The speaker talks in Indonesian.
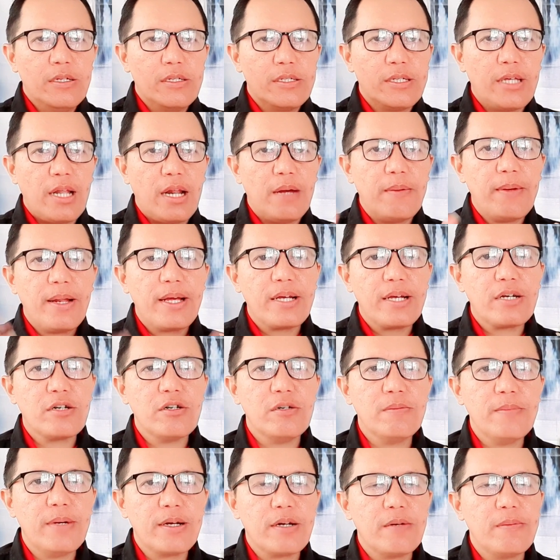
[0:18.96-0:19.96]

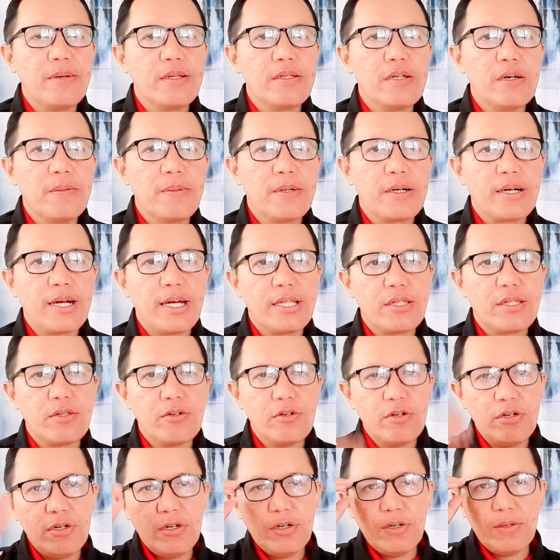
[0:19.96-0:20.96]
Assalamualaikum warahmatullahi
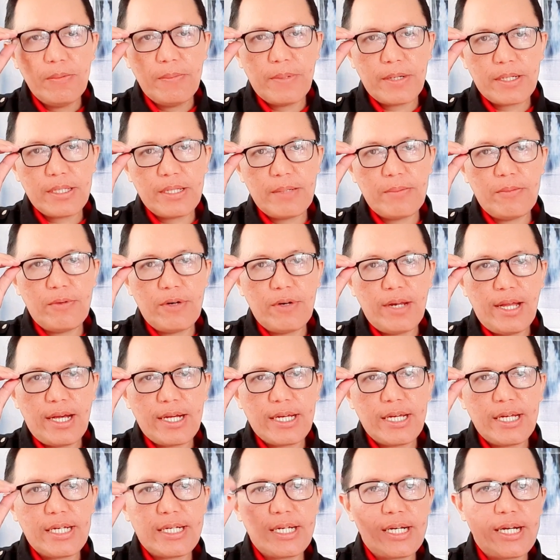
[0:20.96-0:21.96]
wabarakatuh. Bertemu
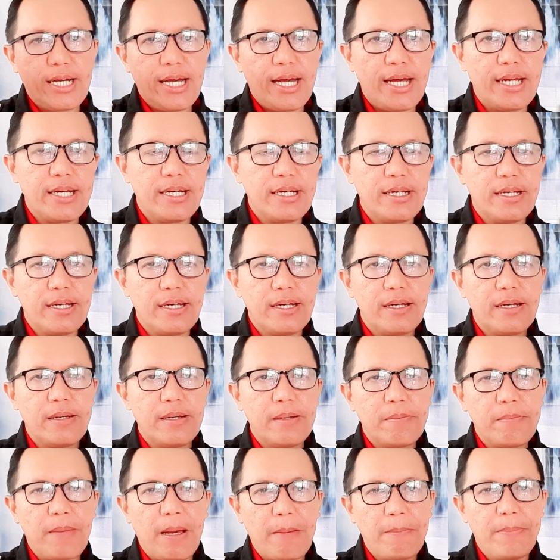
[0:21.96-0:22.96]
lagi dengan
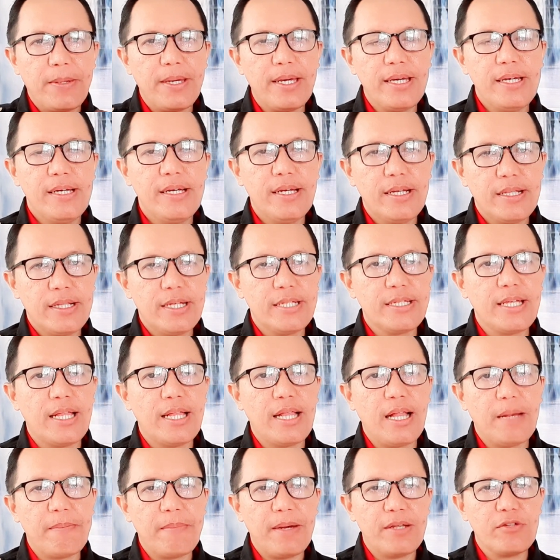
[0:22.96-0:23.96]
Pak B di
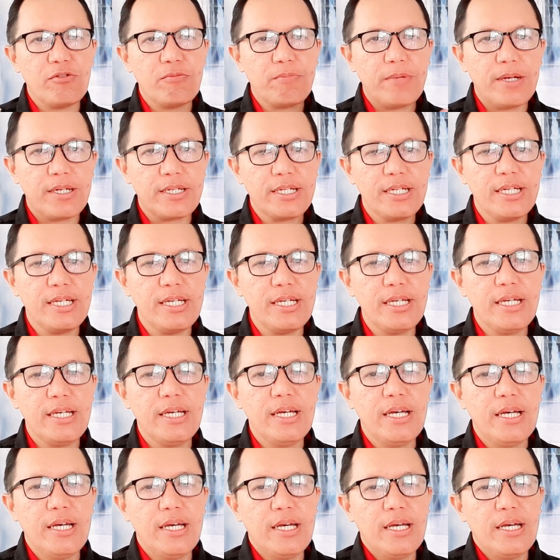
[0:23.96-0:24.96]
channel Maju Bedi.
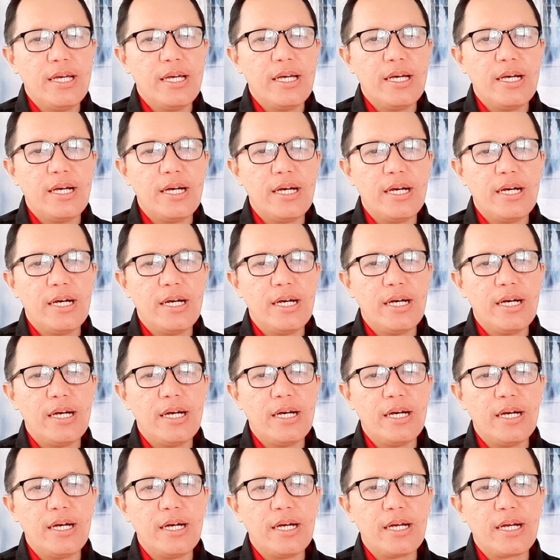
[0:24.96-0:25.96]

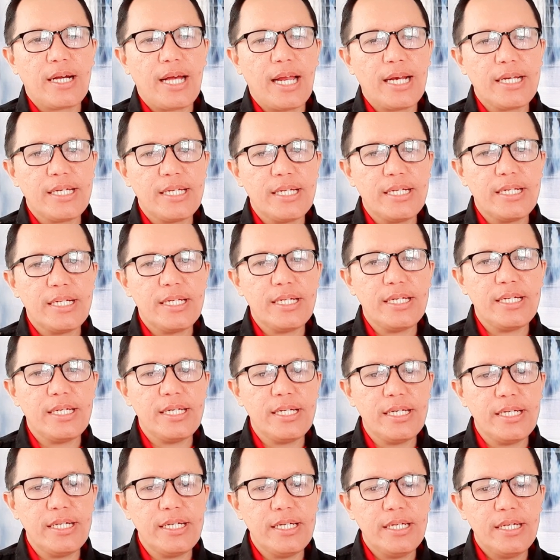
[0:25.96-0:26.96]
Uh, kali
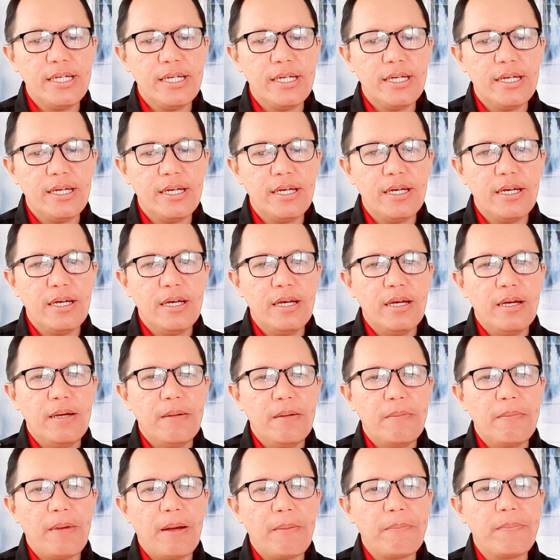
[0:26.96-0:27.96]
ini
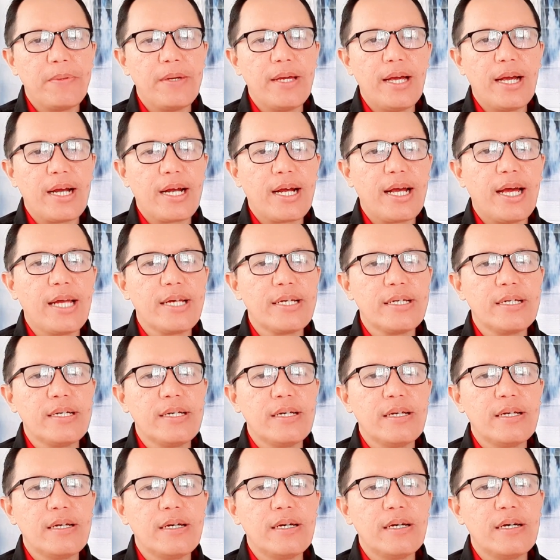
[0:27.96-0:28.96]
Pak B
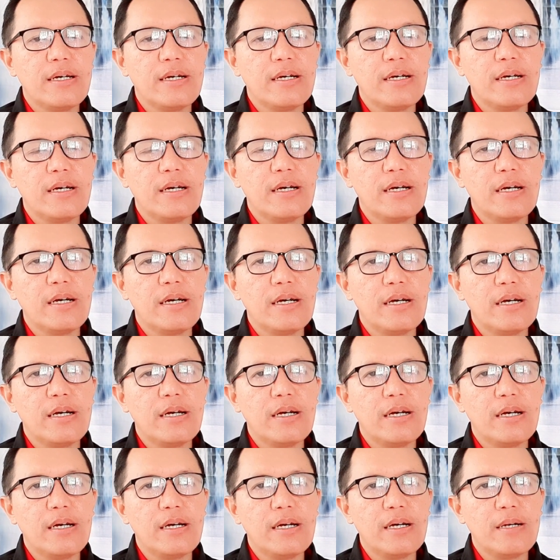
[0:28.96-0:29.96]
akan
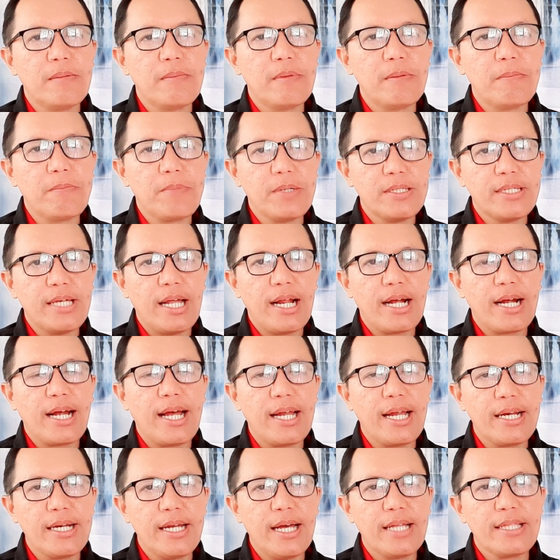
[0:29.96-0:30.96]
Eh,
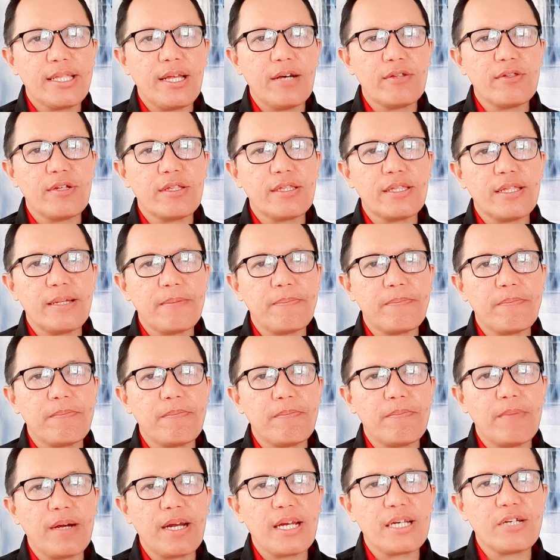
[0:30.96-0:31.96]
membicarakan atau tetap
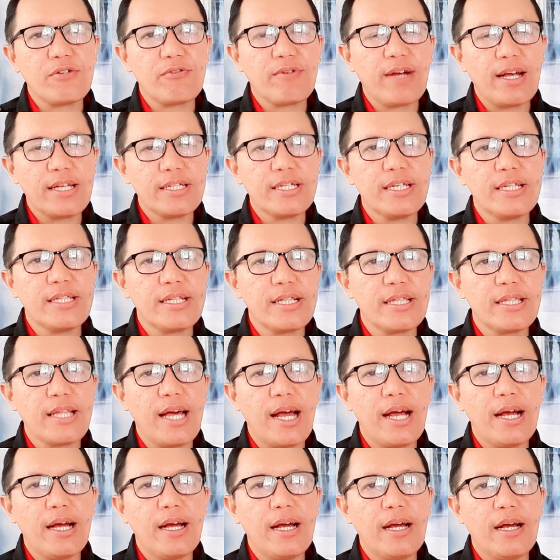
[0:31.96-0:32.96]
mengedukasi
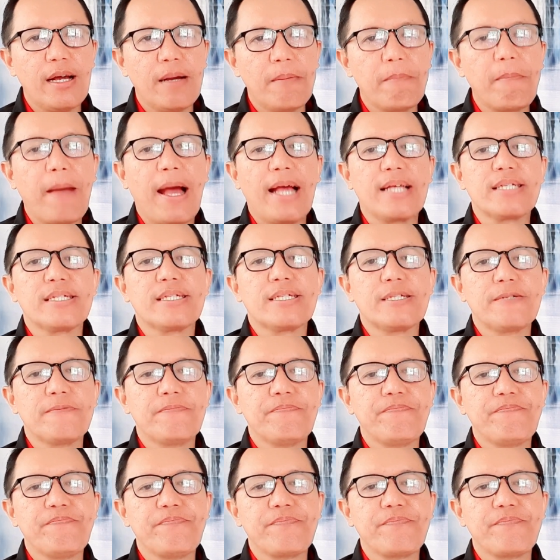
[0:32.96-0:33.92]
tentang emas.